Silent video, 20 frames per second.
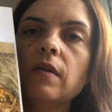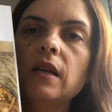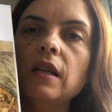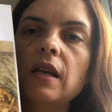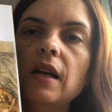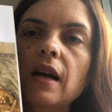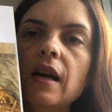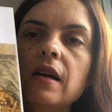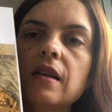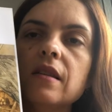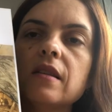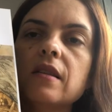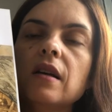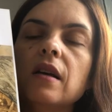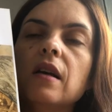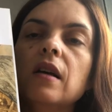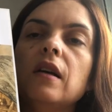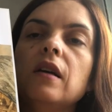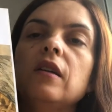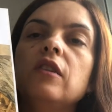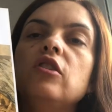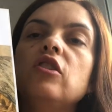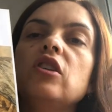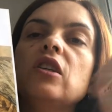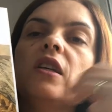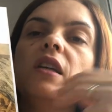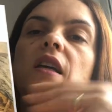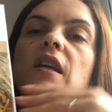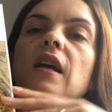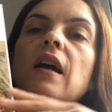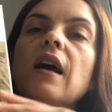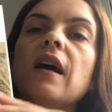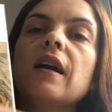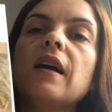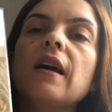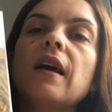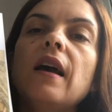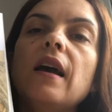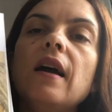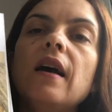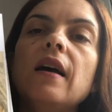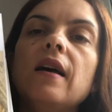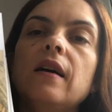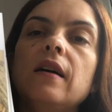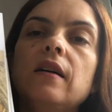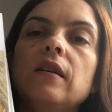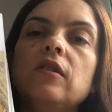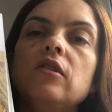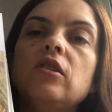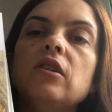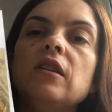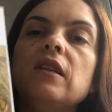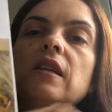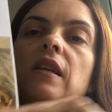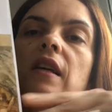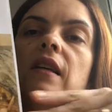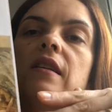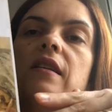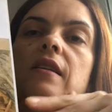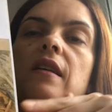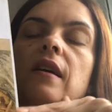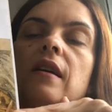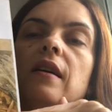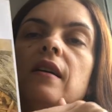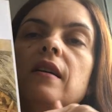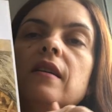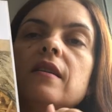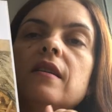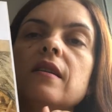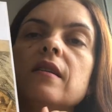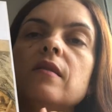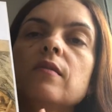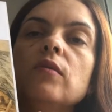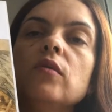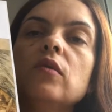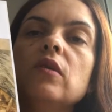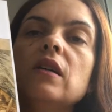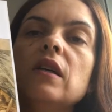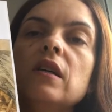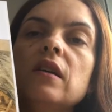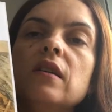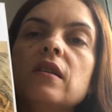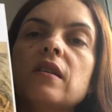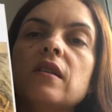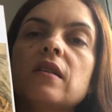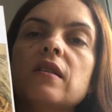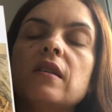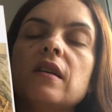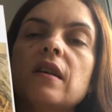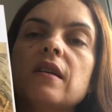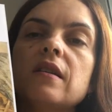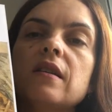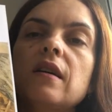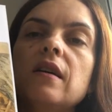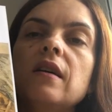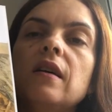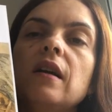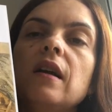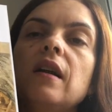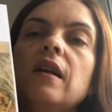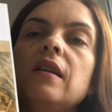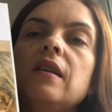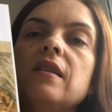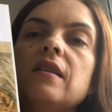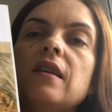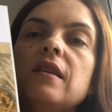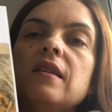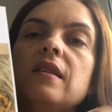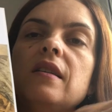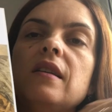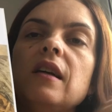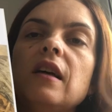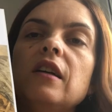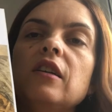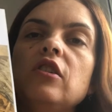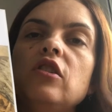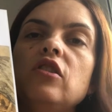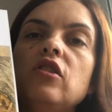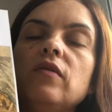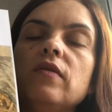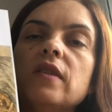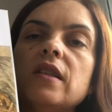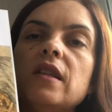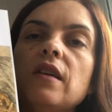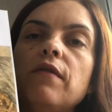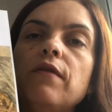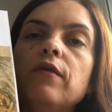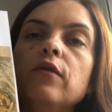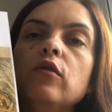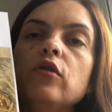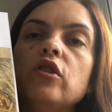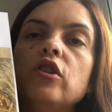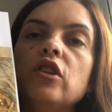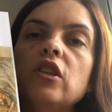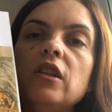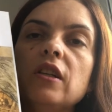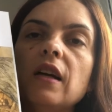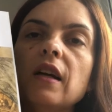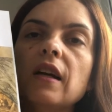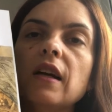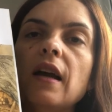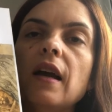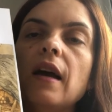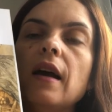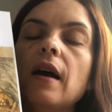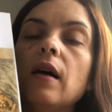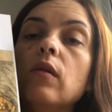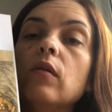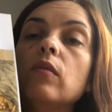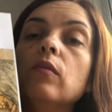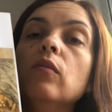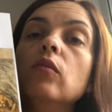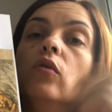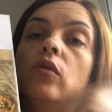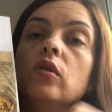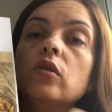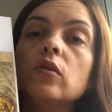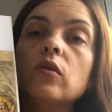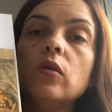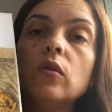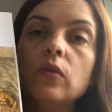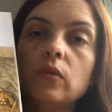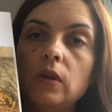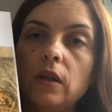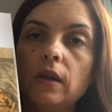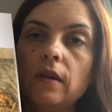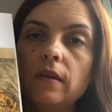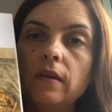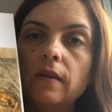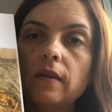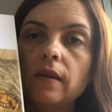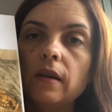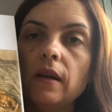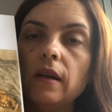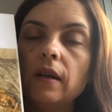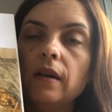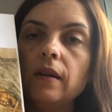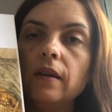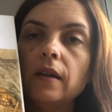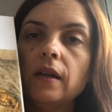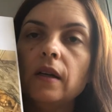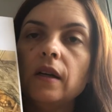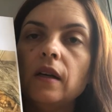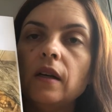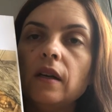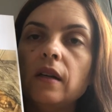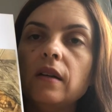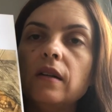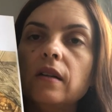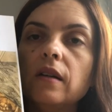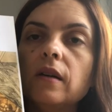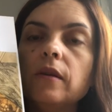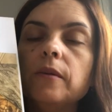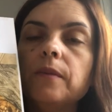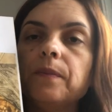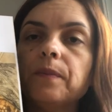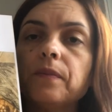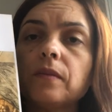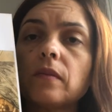aliás, de que a guerra, de que essa, essas mudanças, que essa necessidade de você fugir da guerra é algo muito ruim, né? Então,